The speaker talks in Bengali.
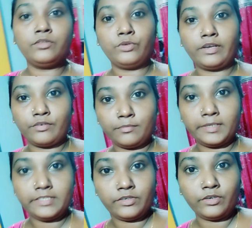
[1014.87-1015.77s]
তো এখন
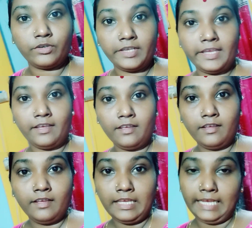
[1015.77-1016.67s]
বাজে হলো গিয়ে
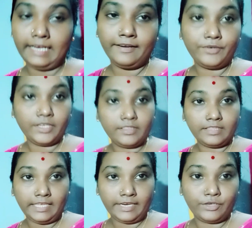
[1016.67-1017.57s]
এগারোটা
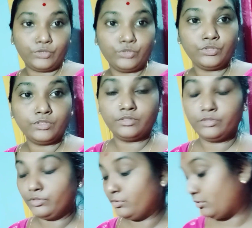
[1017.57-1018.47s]
তেরো
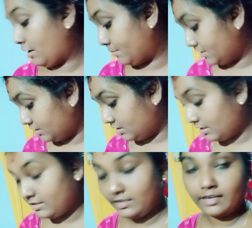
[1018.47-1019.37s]
তো আমাদের
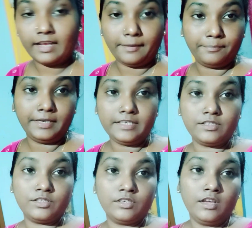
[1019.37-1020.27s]
ডিনার টিনার কমপ্লিট
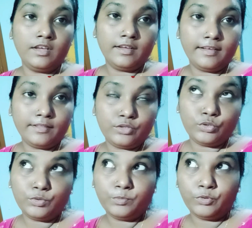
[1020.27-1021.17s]
তো
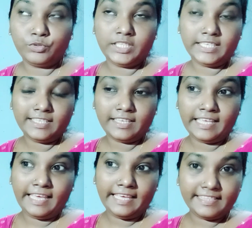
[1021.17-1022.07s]
বৌদি
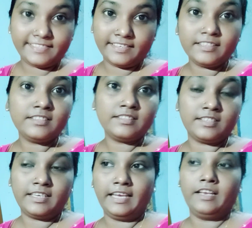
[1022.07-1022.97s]
এই জাস্ট
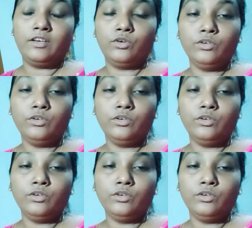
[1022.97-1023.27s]
গেল